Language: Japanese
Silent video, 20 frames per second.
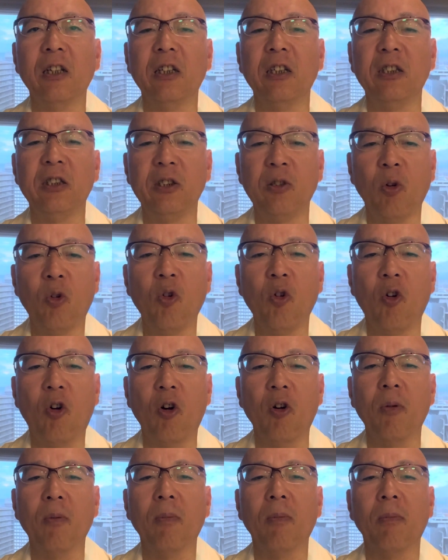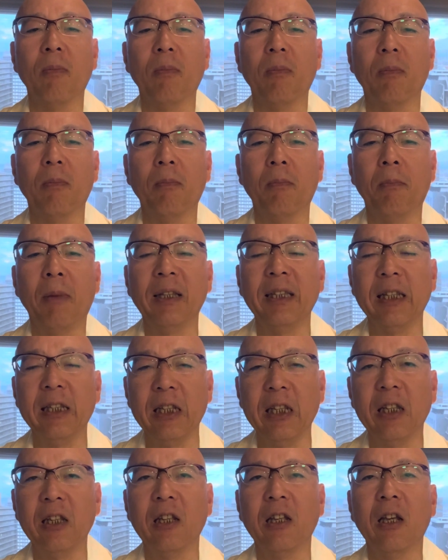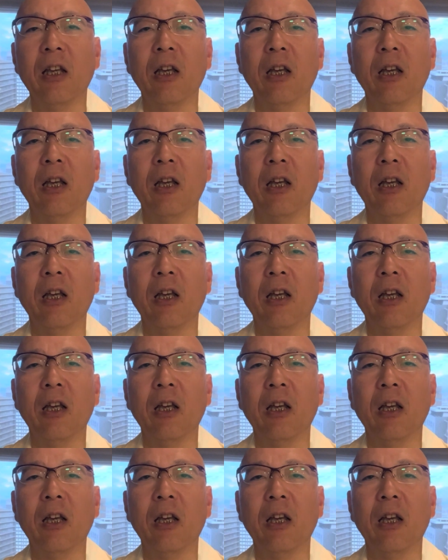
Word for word: 正午までに